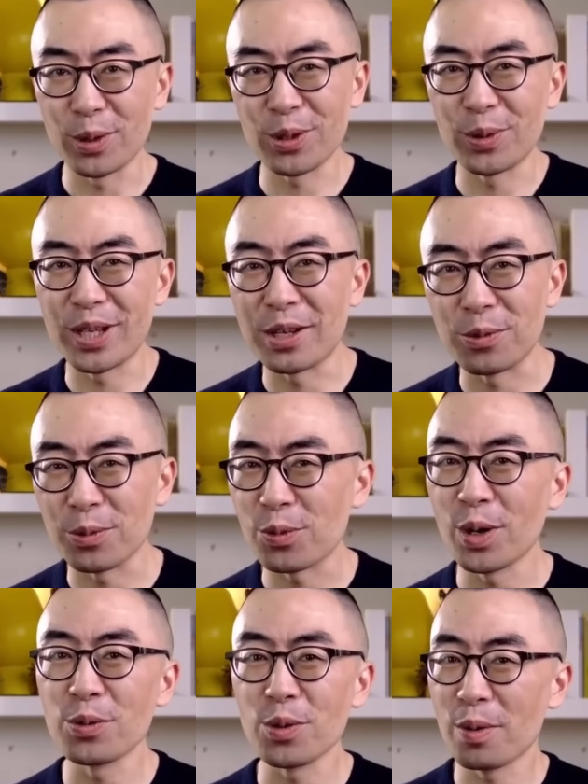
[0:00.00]
我是火箭叔，
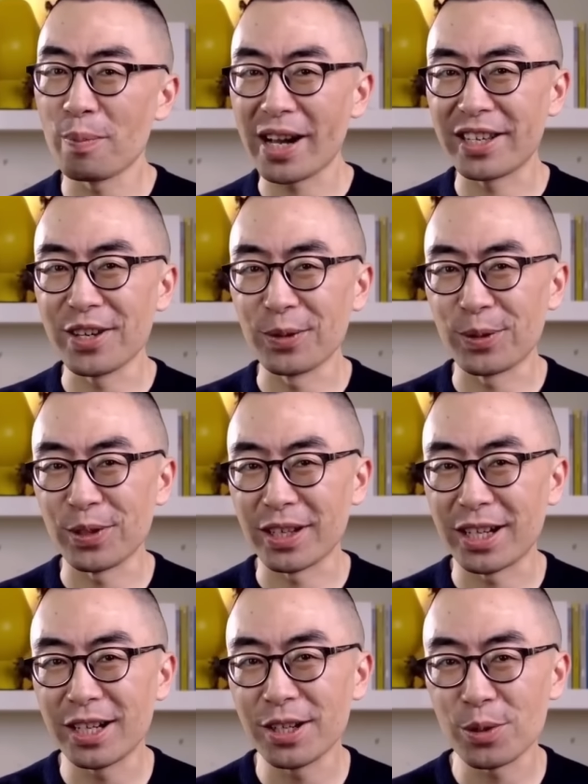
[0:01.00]
关注我，把有趣的
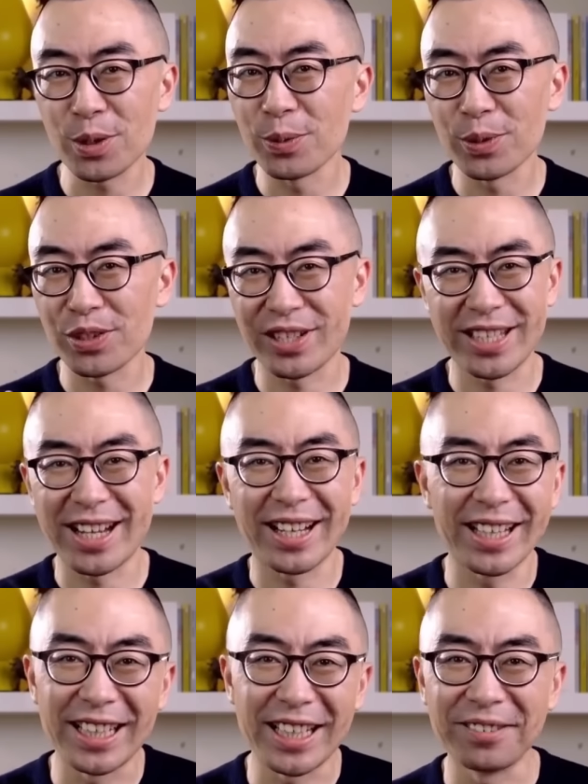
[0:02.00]
科学故事讲
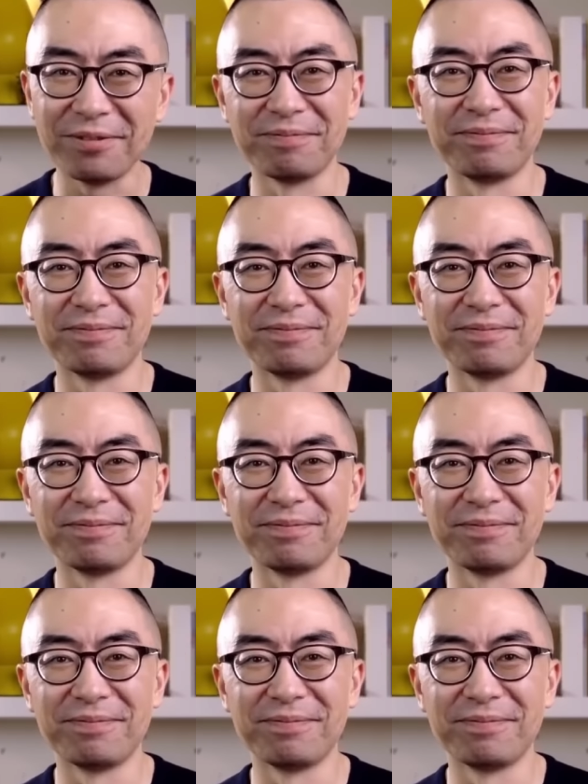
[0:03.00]
给你听。